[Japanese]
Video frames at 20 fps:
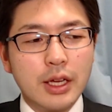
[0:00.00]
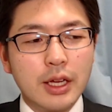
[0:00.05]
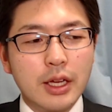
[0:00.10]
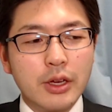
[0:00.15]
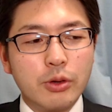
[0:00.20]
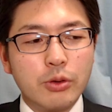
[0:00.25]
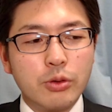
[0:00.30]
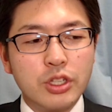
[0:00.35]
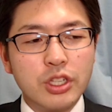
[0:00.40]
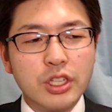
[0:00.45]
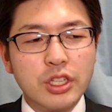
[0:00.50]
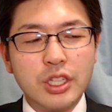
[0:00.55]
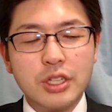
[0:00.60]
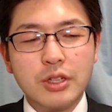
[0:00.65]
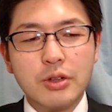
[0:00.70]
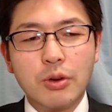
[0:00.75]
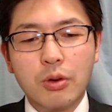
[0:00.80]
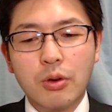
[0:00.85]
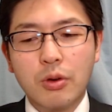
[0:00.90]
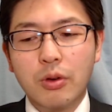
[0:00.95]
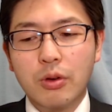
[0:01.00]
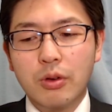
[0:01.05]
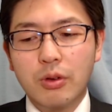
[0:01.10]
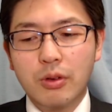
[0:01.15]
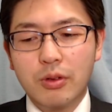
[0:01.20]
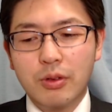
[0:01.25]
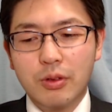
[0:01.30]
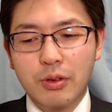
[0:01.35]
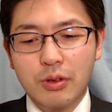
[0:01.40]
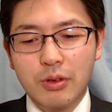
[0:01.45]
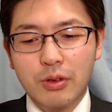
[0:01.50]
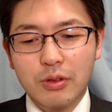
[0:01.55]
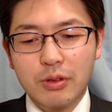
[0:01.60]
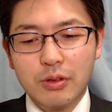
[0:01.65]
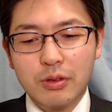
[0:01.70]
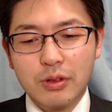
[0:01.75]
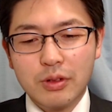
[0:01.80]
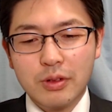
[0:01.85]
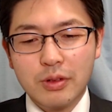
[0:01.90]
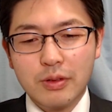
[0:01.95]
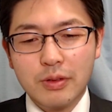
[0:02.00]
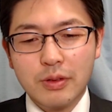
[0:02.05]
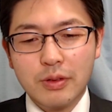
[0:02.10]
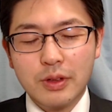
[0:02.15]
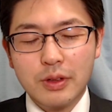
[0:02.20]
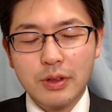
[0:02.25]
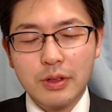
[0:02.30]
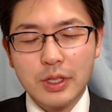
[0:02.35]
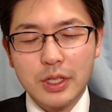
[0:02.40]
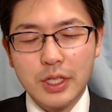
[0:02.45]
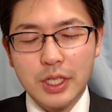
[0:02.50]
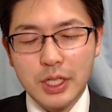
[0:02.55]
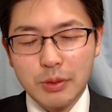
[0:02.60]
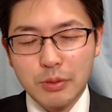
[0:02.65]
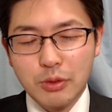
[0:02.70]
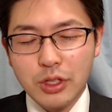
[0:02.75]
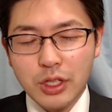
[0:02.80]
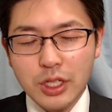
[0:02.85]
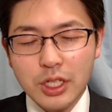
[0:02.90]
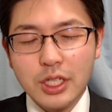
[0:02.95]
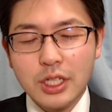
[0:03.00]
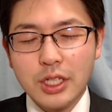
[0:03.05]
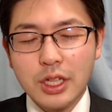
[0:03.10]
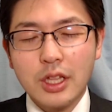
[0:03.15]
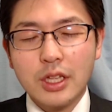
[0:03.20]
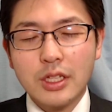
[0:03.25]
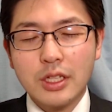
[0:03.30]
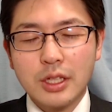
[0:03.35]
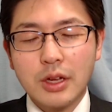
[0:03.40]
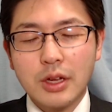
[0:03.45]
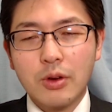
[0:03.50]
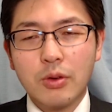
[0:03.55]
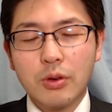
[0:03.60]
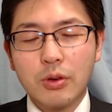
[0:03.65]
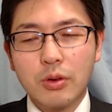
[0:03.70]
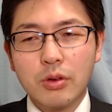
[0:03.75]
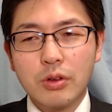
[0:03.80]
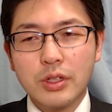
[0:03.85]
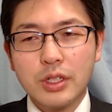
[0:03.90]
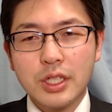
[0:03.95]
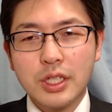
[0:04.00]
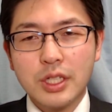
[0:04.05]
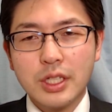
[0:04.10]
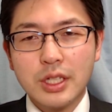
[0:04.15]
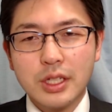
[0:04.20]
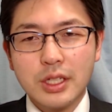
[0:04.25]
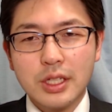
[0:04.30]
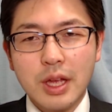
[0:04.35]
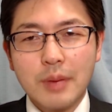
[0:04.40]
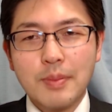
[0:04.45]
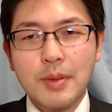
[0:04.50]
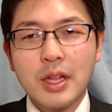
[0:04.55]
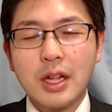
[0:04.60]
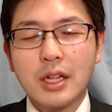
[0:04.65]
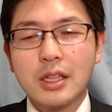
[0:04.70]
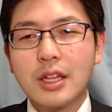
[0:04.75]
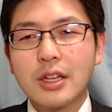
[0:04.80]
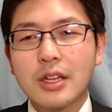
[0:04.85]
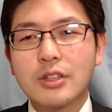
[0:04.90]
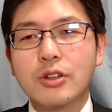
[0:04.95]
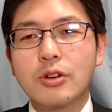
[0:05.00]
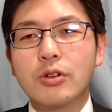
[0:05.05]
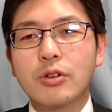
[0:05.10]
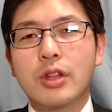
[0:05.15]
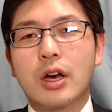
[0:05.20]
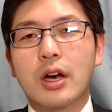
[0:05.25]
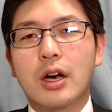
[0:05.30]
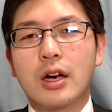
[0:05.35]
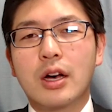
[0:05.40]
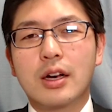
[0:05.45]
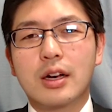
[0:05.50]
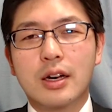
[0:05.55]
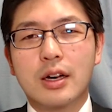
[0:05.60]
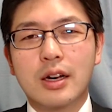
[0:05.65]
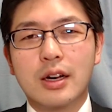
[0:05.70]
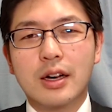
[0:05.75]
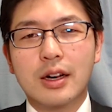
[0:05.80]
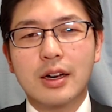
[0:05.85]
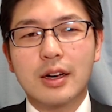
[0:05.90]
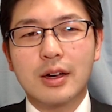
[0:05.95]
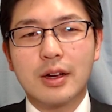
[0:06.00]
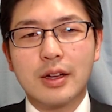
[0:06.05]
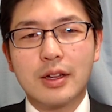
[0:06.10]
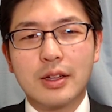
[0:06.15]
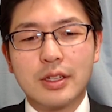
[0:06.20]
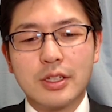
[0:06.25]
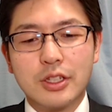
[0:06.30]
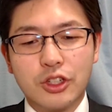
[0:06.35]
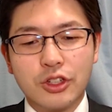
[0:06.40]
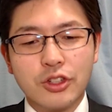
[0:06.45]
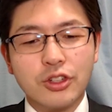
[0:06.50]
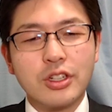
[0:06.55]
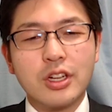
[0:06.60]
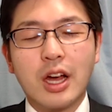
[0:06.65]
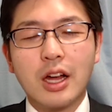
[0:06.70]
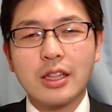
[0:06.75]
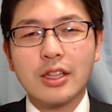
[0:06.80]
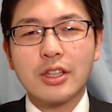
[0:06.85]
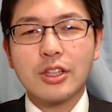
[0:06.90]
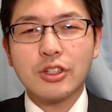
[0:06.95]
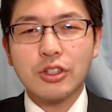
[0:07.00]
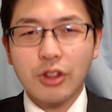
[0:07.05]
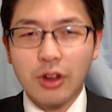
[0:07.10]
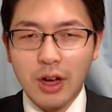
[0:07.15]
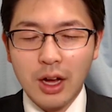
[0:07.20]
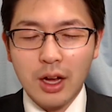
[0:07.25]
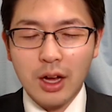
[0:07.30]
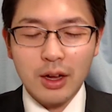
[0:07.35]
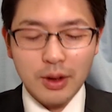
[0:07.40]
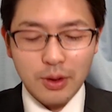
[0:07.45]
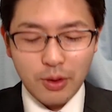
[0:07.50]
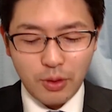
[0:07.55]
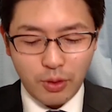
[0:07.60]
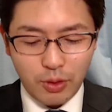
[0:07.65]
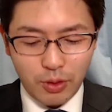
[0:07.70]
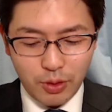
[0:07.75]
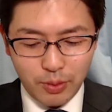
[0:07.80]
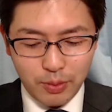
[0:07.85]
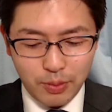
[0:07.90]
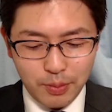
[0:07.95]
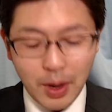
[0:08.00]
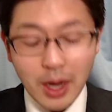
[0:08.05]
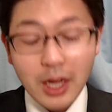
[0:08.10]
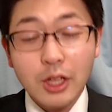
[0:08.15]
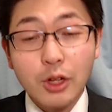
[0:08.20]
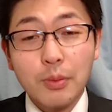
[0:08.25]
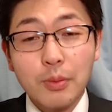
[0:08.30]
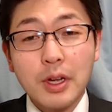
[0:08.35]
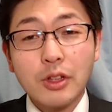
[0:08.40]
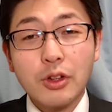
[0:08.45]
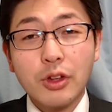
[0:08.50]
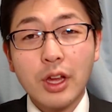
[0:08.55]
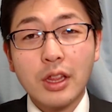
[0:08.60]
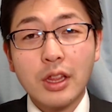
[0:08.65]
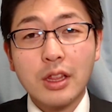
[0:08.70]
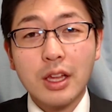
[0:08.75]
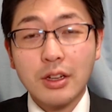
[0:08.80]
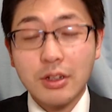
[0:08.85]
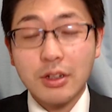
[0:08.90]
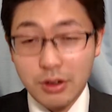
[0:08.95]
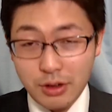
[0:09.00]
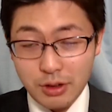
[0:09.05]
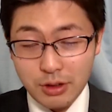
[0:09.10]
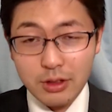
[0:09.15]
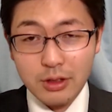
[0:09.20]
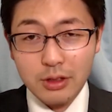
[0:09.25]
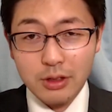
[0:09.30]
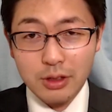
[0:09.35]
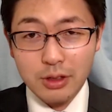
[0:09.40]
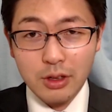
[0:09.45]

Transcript: えー、ご自身を自分自身でですね、こう、攻め立てるような瞬間というのが、毎度毎度やってくる、